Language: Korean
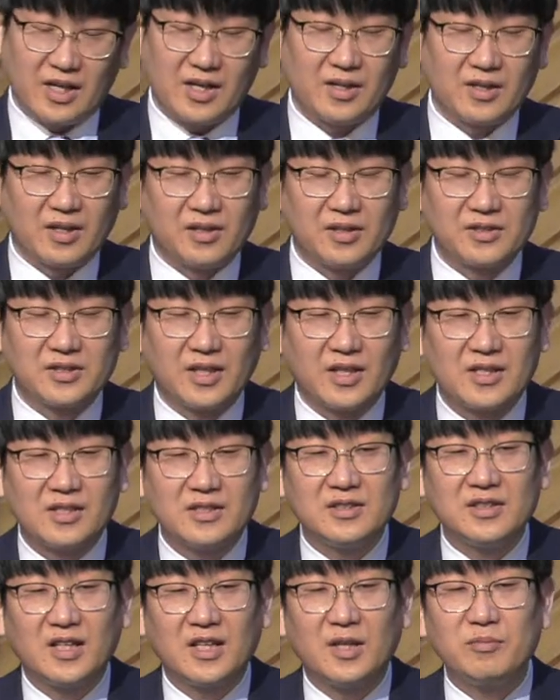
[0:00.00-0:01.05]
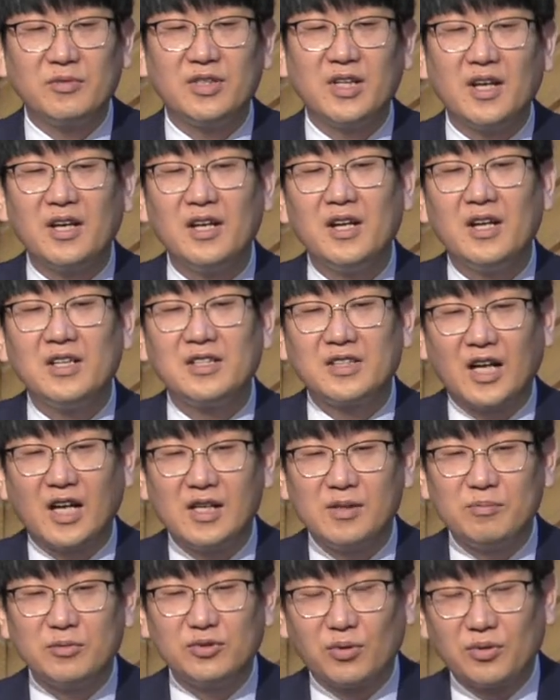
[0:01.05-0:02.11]
어, 다른 사람들의
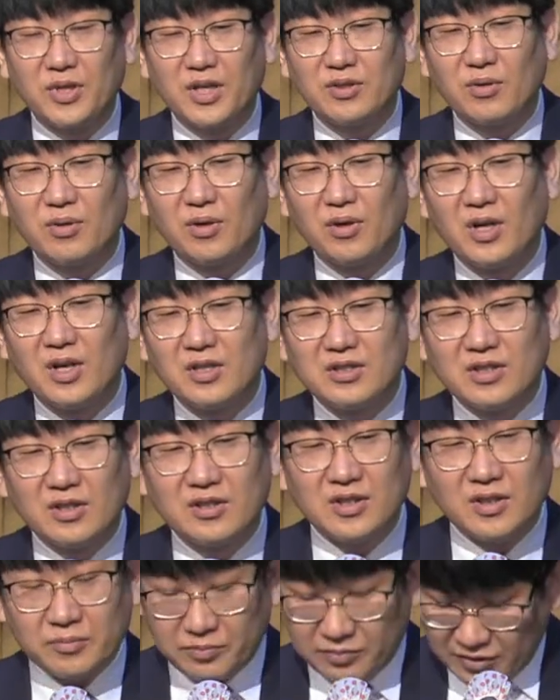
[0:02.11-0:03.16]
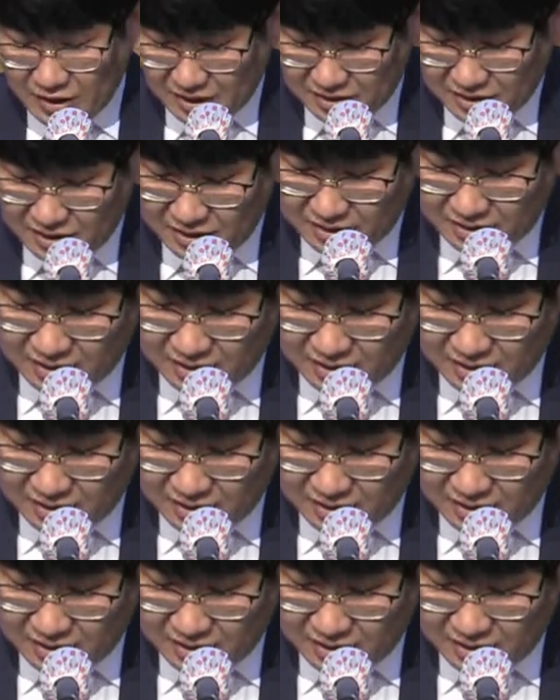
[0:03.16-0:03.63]
삶 속에도 전염되기